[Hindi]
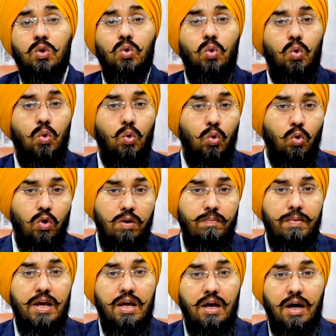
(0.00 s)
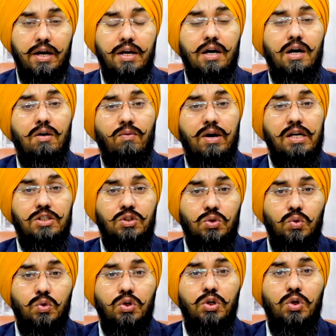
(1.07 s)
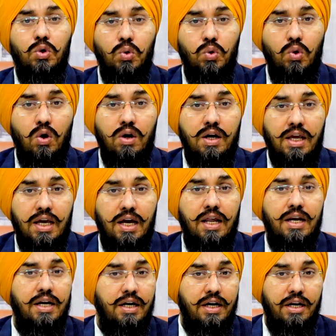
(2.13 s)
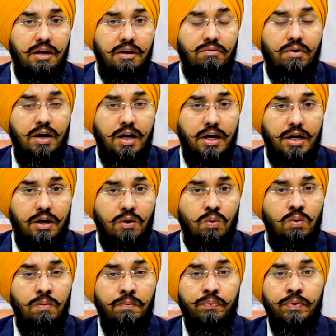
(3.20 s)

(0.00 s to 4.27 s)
तो उनमें आई एडवाइज़ यू कि डू नॉट कैरी डी वन डी टू